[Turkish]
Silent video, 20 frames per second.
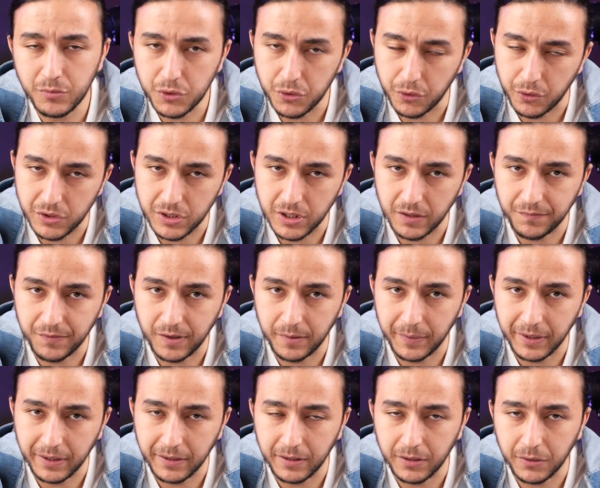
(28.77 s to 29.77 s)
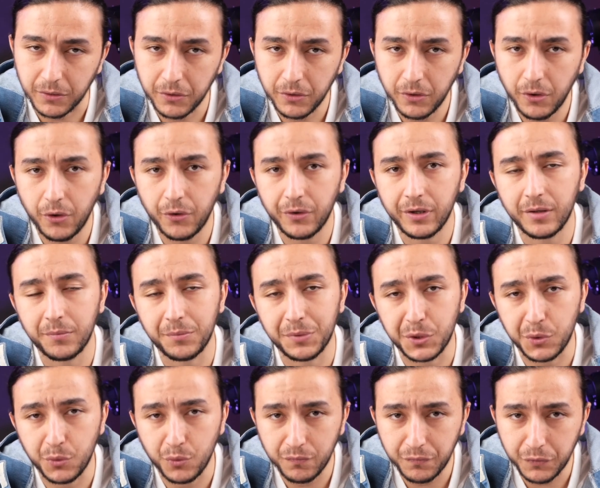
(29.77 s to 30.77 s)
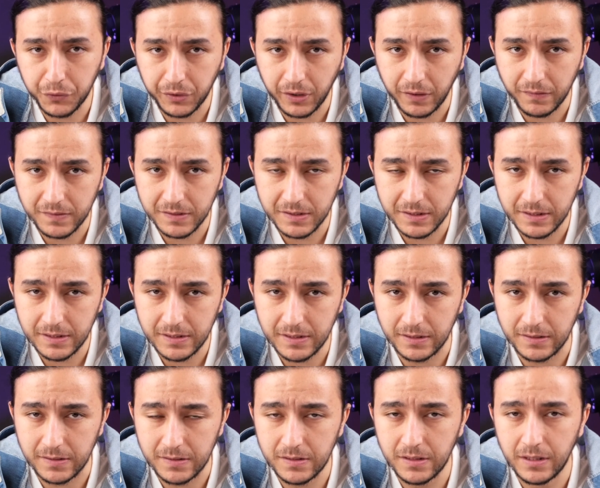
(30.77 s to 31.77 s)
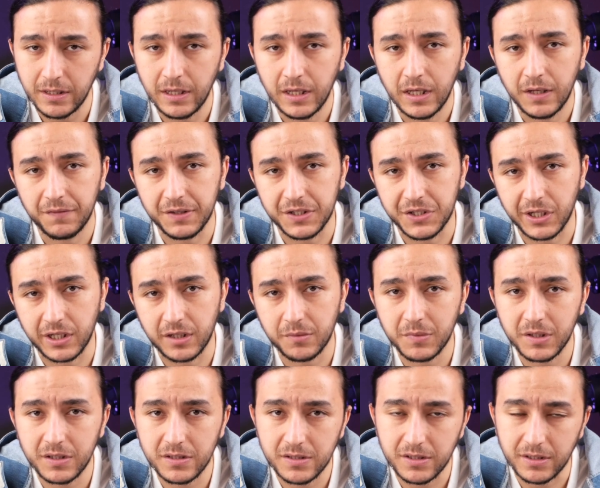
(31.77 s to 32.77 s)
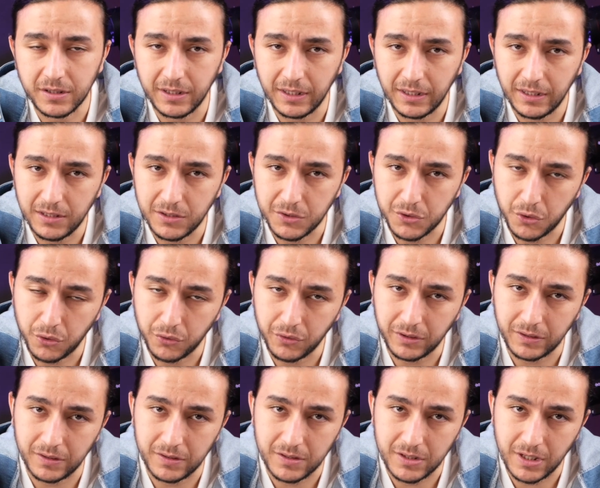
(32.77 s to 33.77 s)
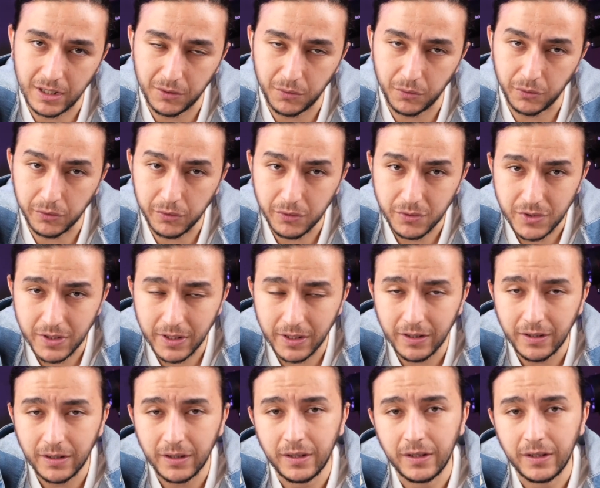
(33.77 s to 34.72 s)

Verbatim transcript: Bu soruya cevap vermek gerekiyor. Örneğin bir düğün fotoğrafçısıysanız ve çekimlerinizin genel çoğunlukla dışarıda oluyorsa